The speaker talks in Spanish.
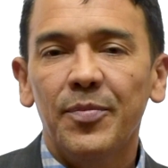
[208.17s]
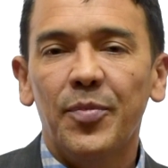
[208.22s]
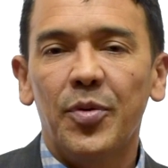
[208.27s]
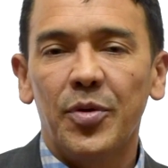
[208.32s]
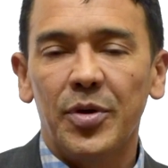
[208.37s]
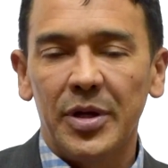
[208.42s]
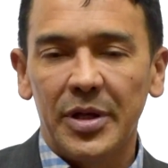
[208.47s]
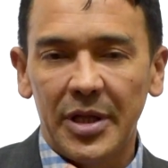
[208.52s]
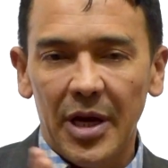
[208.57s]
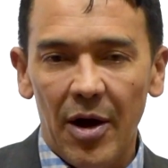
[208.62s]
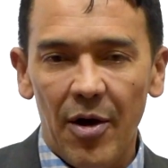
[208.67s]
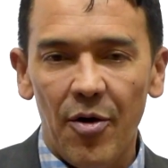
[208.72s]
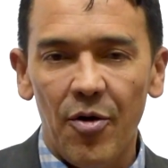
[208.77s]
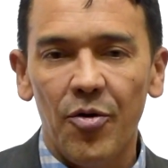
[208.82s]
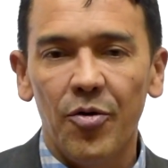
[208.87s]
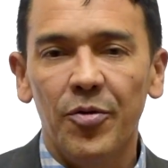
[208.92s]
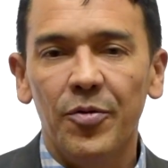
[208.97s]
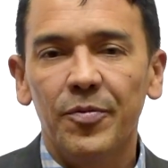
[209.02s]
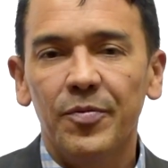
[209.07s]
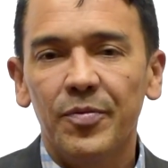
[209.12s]
por el
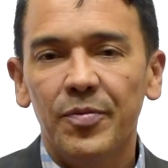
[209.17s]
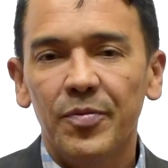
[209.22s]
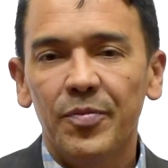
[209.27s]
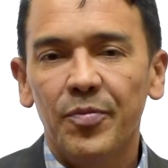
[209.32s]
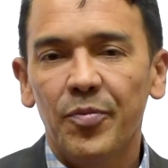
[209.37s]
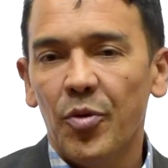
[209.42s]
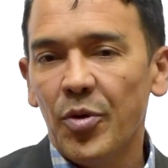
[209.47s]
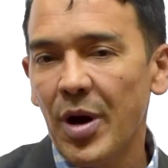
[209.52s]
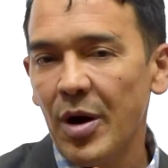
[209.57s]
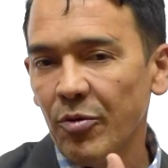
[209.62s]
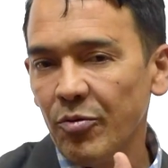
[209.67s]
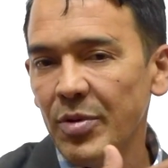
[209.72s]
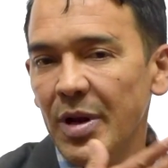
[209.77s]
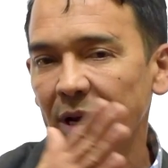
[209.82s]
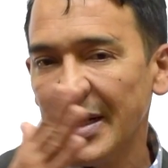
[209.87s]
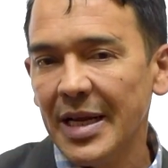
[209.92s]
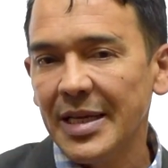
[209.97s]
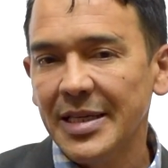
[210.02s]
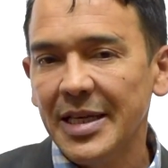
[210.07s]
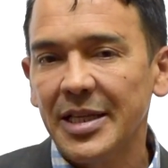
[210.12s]
trabajo, por alguna
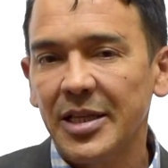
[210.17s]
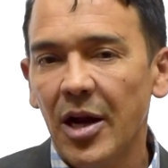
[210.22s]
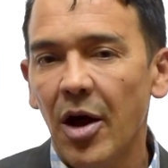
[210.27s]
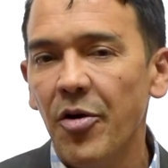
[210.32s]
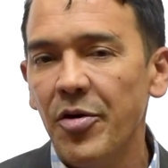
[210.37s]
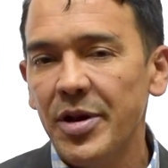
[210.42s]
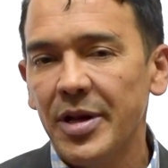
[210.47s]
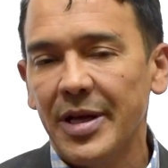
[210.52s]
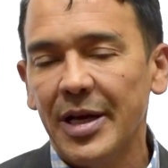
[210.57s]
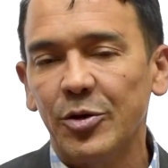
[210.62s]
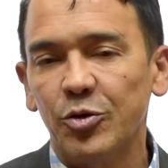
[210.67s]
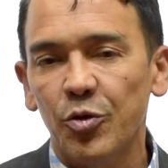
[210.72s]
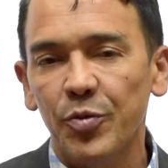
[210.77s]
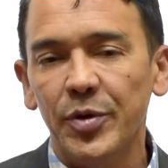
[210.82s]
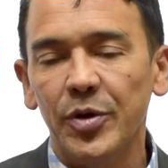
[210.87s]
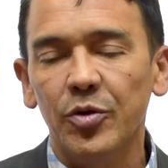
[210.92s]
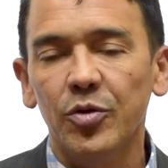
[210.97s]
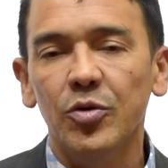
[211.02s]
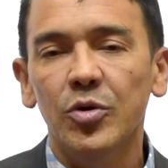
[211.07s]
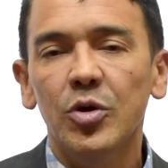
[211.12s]
clase de trabajo, en el caso
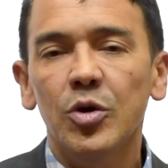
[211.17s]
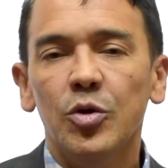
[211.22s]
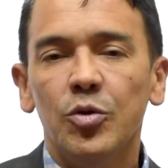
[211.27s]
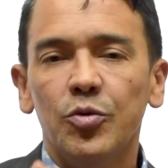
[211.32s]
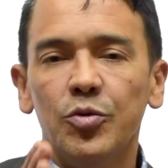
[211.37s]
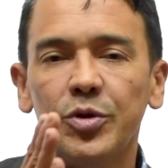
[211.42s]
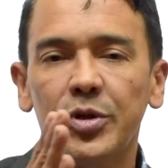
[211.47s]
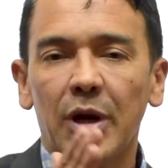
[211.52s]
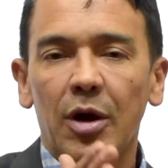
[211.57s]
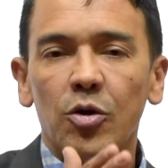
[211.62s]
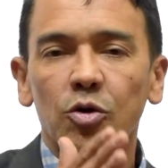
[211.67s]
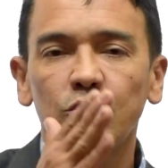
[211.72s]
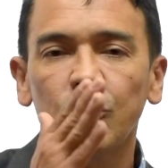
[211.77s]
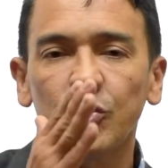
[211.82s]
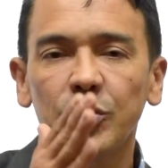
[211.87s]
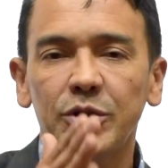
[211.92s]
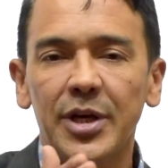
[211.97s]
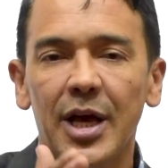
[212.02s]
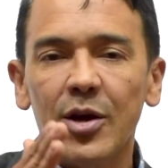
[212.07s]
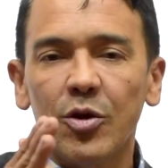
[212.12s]
mío, un trabajo
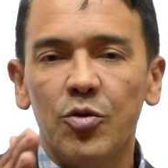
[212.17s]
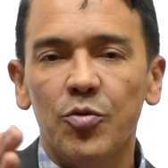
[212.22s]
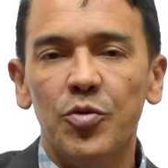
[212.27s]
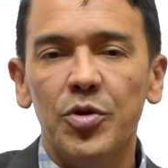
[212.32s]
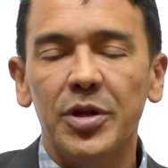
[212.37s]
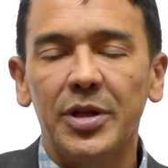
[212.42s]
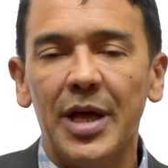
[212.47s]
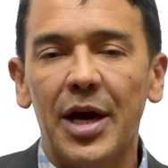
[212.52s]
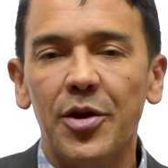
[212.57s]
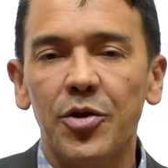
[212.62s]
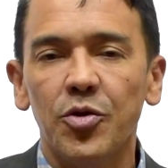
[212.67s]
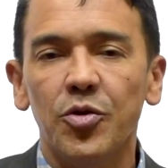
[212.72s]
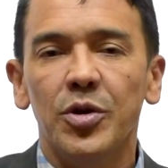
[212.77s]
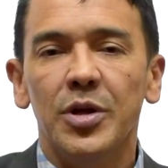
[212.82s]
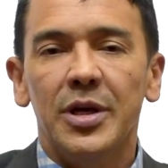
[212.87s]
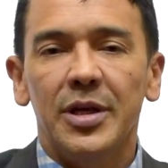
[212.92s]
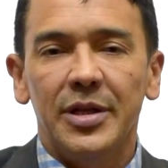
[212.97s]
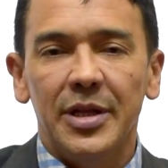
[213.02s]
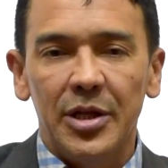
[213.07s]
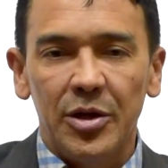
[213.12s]
social comunitario
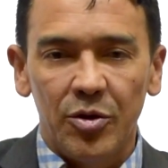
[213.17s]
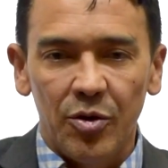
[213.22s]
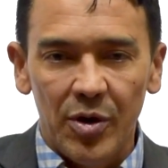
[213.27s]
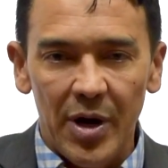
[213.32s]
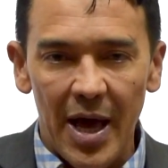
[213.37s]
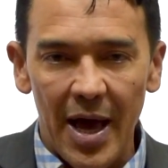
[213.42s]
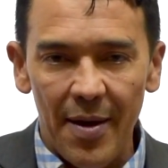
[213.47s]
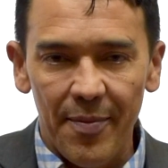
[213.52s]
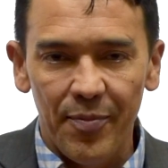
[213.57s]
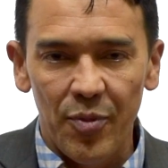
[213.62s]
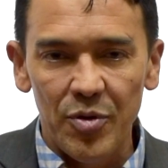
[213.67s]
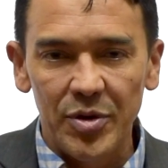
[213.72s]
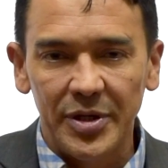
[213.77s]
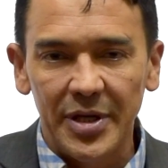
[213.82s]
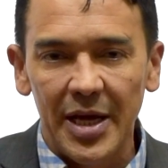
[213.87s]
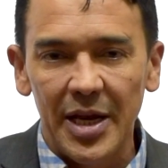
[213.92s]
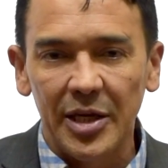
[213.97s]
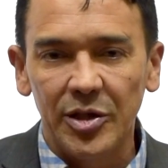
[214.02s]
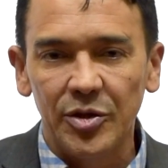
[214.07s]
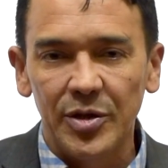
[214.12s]
dentro de la
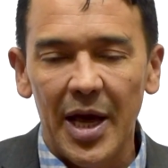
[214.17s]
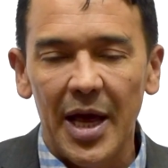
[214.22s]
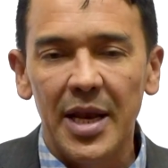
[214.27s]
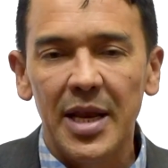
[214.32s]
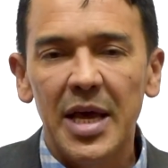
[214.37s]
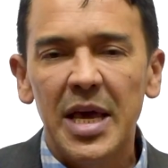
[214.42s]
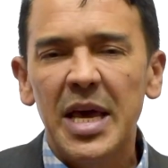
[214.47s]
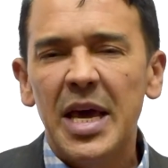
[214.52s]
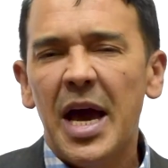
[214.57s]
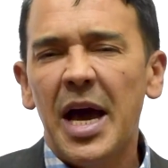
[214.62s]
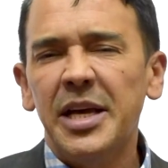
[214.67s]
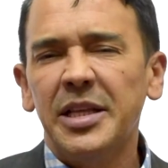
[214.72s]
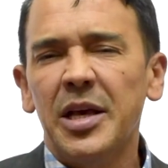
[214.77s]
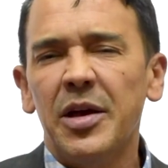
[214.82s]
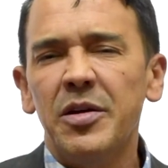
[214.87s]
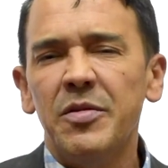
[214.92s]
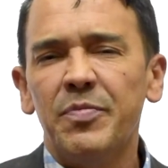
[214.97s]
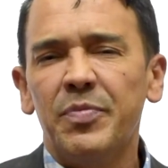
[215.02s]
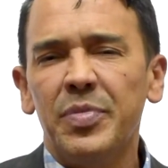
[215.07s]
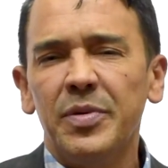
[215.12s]
Policía Nacional. Ahí
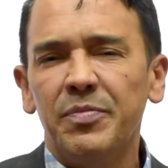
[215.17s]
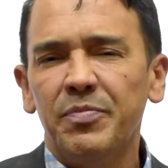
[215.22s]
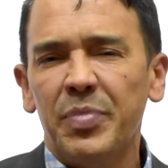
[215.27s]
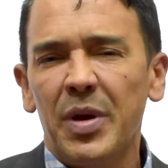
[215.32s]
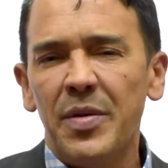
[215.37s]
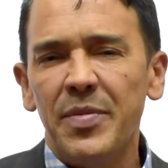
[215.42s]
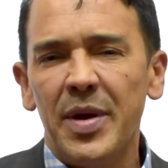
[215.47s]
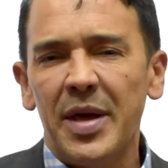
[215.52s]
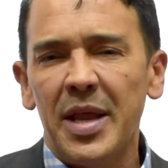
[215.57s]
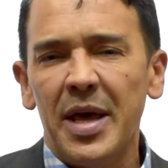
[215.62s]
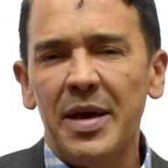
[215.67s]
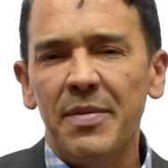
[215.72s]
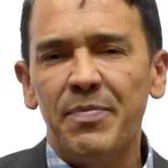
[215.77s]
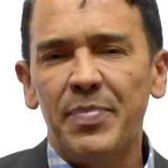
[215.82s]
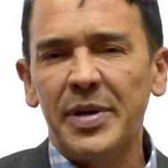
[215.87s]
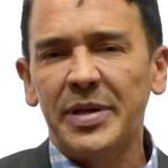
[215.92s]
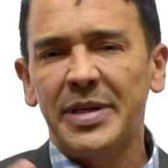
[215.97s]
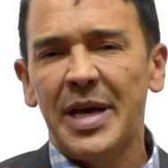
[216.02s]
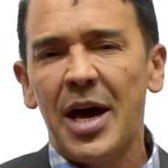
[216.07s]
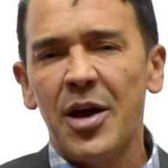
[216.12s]
también premian a
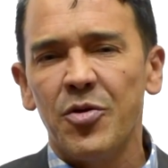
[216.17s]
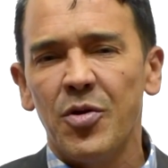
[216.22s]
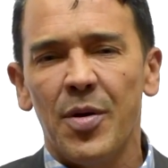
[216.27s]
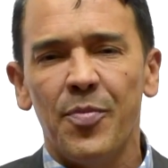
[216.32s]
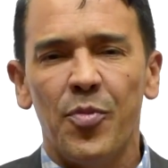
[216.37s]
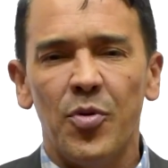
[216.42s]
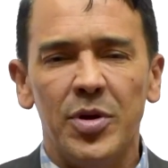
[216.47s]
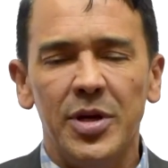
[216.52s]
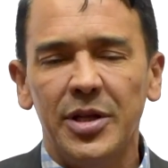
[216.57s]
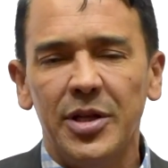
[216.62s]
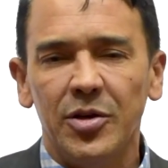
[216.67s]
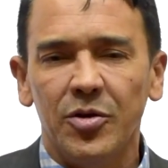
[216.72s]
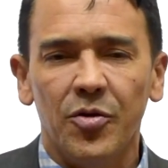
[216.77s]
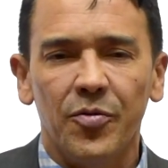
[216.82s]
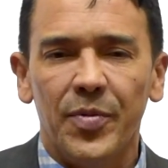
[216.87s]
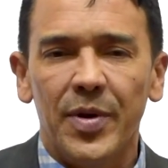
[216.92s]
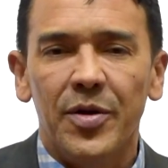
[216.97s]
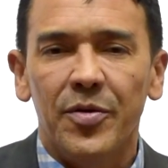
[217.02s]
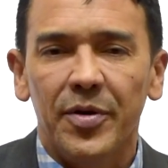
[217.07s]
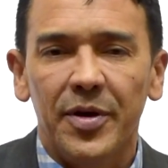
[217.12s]
empresarios, a
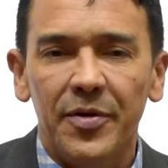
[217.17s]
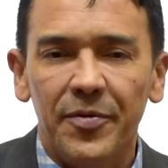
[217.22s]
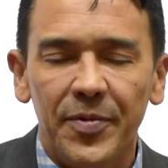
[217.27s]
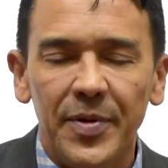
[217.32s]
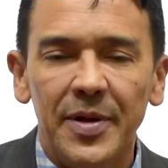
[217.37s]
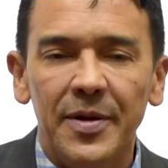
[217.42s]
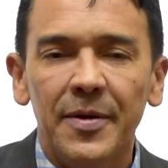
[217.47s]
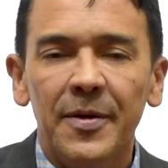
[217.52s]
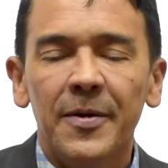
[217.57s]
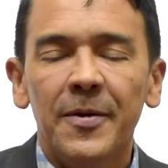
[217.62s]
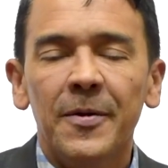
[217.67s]
políticos, bueno, en fin.